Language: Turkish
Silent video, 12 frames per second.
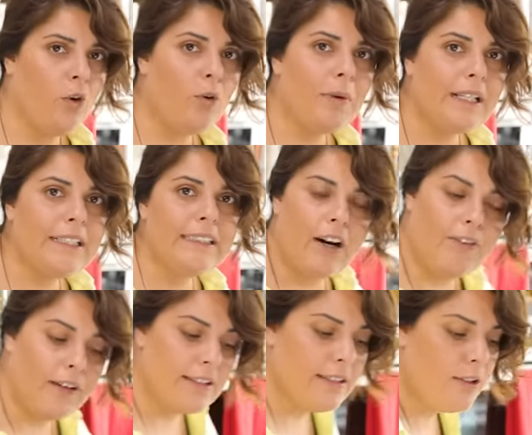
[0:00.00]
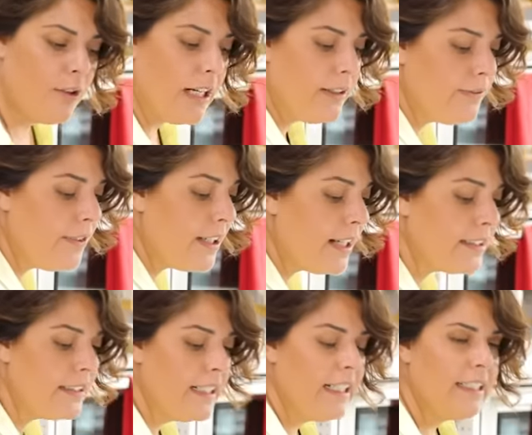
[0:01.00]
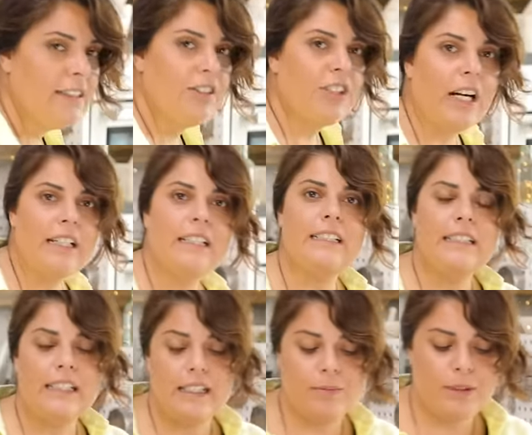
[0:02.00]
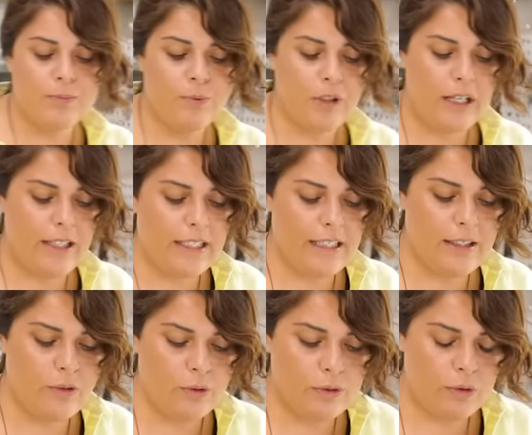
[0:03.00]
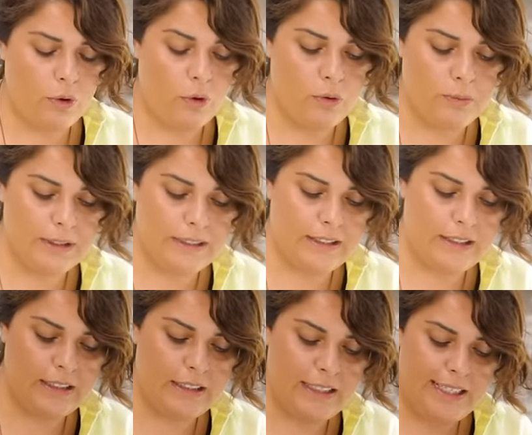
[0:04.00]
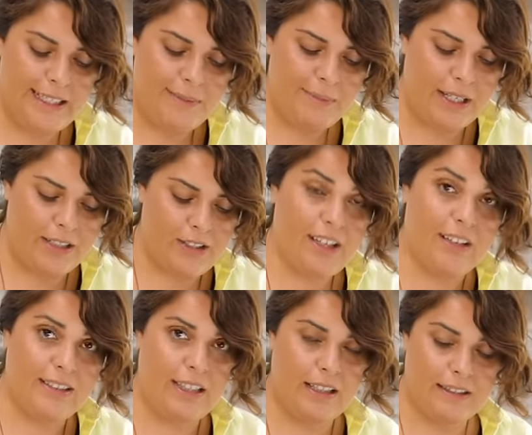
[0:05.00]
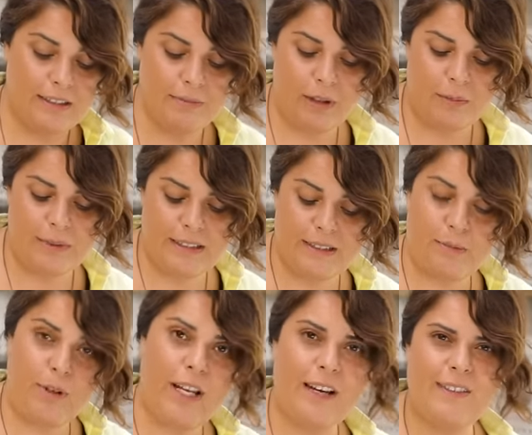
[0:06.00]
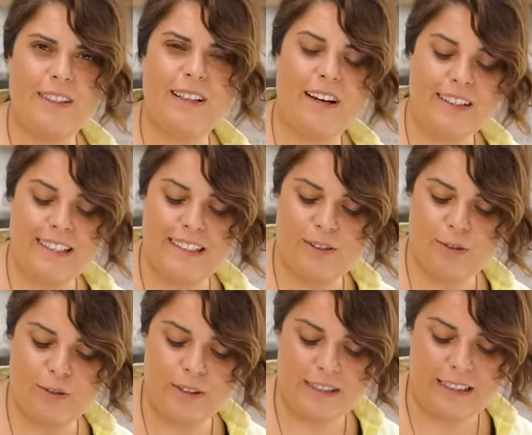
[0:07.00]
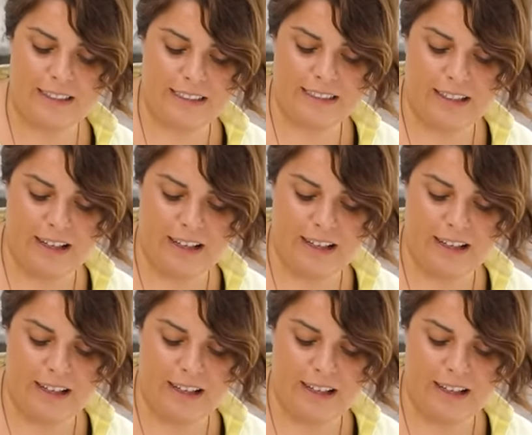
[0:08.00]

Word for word: normalde daha fazla koyardım fakat Dışarıda yediklerimizde bu kadar kekik kokusu olmadığı için birazcık azalttım. Ama siz böyle evde daha kekik kokulu isterseniz